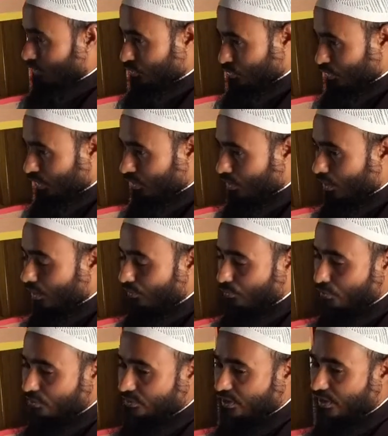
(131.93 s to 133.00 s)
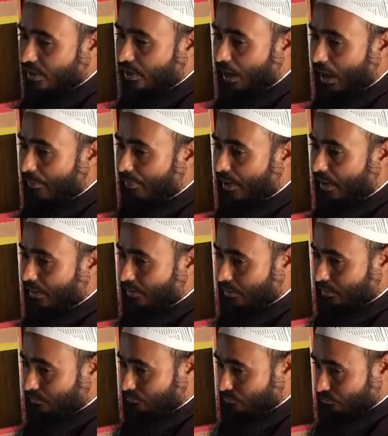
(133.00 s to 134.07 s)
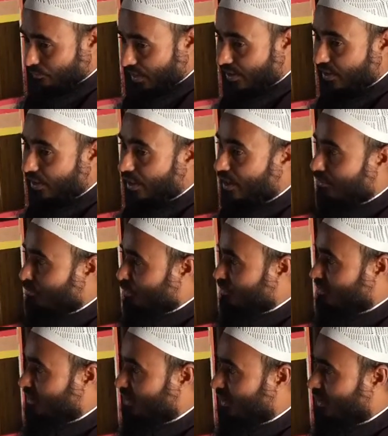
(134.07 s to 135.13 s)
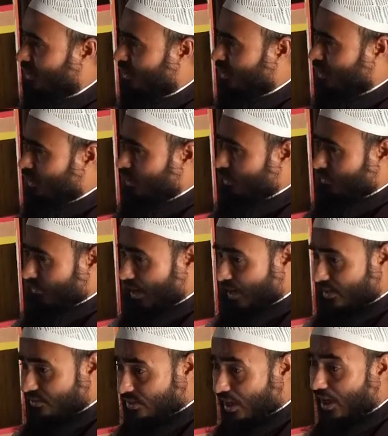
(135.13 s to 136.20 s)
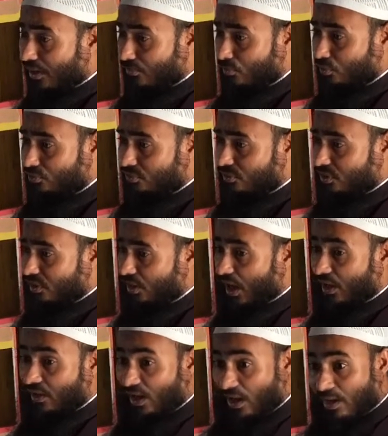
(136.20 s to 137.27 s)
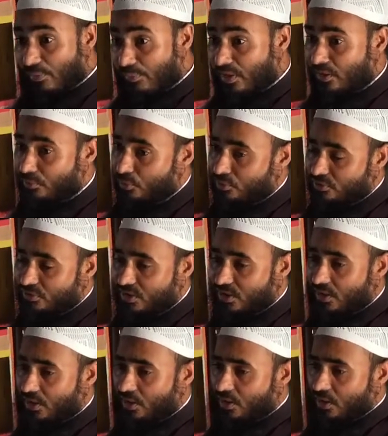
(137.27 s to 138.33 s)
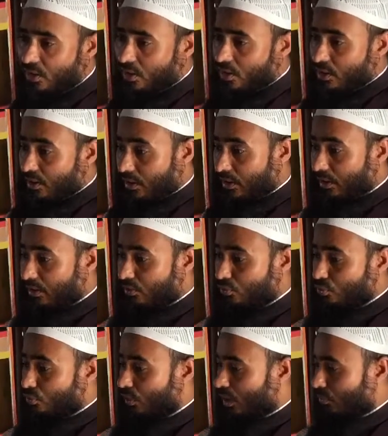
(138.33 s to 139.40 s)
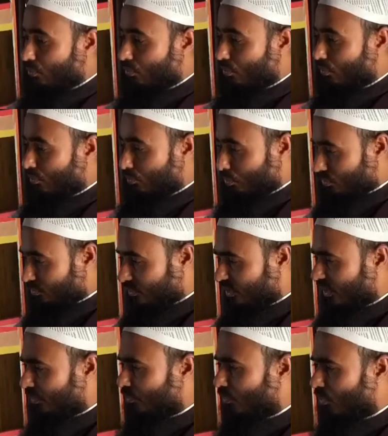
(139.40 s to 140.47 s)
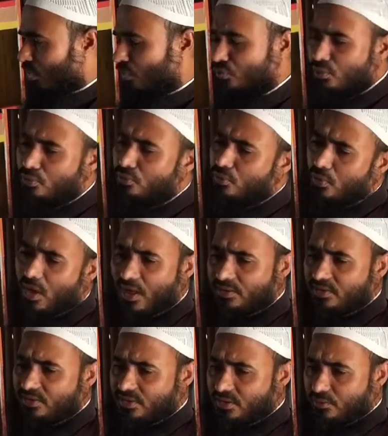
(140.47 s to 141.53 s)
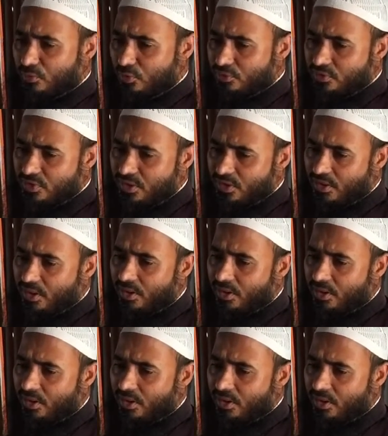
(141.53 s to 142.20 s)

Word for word: সোয়ারার মধ্যে আবার বাকারার মধ্যে মাইদার মধ্যে আনামের মধ্যে এই সুরাগুলোর মধ্যে এবং অসংখ্য হাদিসের মধ্যে